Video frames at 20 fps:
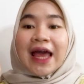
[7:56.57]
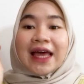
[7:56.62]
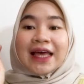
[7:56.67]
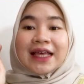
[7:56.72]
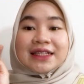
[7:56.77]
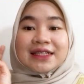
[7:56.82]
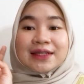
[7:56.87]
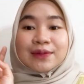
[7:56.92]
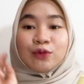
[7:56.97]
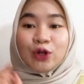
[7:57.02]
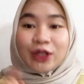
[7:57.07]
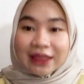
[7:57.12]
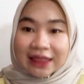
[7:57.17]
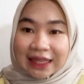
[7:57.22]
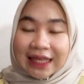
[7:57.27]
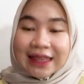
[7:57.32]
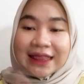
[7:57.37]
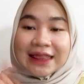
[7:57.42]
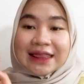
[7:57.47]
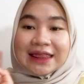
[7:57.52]

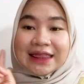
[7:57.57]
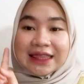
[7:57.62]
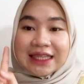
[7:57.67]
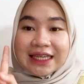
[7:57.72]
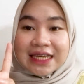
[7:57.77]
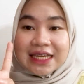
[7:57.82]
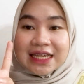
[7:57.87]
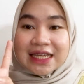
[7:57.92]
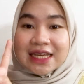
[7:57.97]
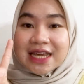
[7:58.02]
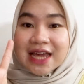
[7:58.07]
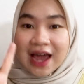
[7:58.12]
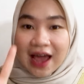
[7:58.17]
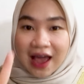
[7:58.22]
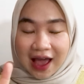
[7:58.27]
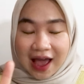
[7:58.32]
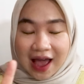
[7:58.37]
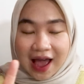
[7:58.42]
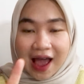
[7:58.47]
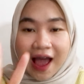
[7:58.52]
sebutin
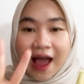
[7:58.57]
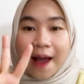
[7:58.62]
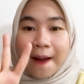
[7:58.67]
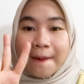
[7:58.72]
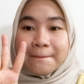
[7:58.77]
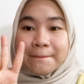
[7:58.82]
tiga